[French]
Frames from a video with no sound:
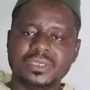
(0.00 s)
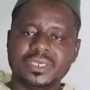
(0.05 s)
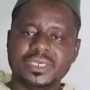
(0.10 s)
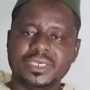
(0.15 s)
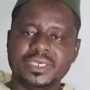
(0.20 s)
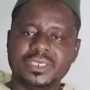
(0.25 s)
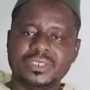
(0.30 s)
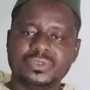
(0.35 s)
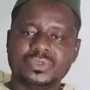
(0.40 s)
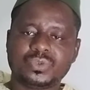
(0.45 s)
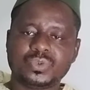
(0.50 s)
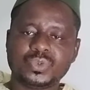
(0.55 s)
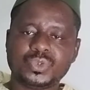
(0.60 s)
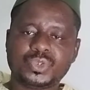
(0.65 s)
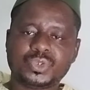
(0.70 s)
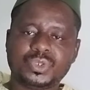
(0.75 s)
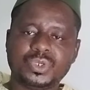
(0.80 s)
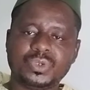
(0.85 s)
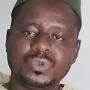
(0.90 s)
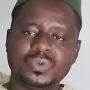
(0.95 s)
euh, tout
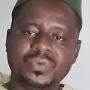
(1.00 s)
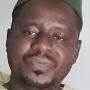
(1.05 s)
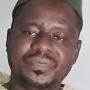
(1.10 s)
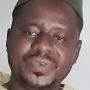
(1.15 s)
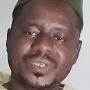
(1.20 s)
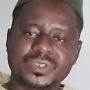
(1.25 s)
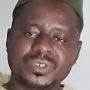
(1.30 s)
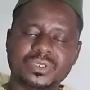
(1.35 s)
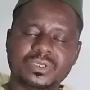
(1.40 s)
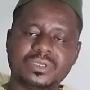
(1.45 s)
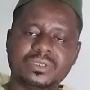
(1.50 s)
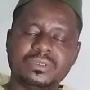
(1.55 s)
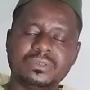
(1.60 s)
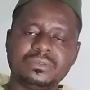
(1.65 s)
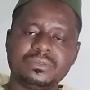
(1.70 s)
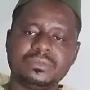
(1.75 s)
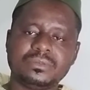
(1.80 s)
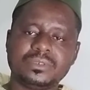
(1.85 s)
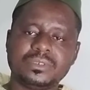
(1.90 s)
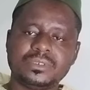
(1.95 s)
ce que nous
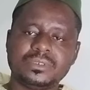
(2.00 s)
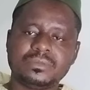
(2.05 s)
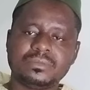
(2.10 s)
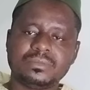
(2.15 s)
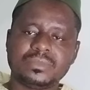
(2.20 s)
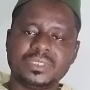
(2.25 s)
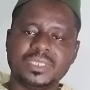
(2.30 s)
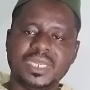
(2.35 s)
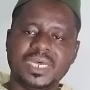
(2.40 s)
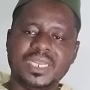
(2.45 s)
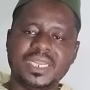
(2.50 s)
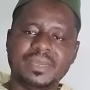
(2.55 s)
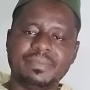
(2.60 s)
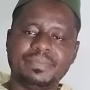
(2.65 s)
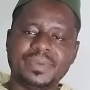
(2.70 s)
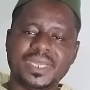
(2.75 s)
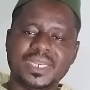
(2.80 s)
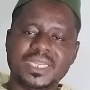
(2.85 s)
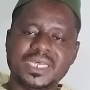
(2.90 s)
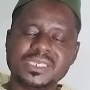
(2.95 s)
faisons dans la
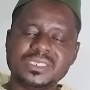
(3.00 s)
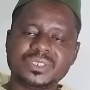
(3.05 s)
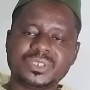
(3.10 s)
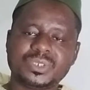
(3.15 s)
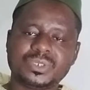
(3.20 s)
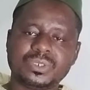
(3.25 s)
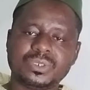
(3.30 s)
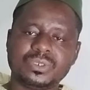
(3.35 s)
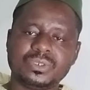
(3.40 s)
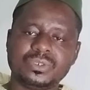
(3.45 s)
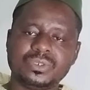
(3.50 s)
balance